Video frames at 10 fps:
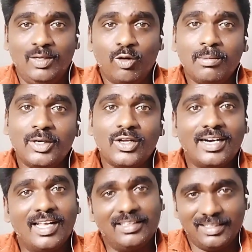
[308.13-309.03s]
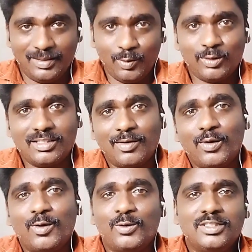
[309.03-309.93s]
இவங்க மட்டும் கிடையாது இன்னொருத்தர்
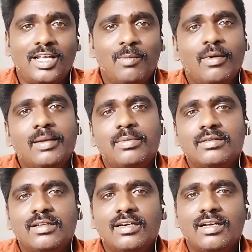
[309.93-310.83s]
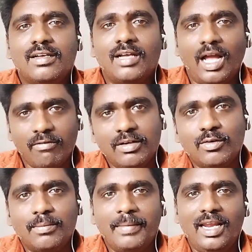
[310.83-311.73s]
கூட கொஞ்ச நாள் முன்னாடி பார்த்தீங்கன்னா அவர்
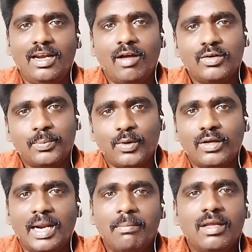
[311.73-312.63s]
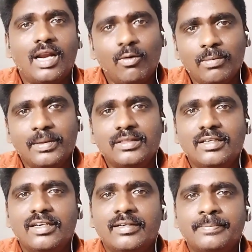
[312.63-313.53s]
ஒரு மேல் அவர் ப்ரோக்ராமர் அவர்
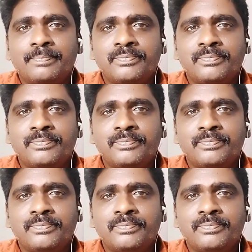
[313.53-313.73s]
பார்த்தீங்கன்னா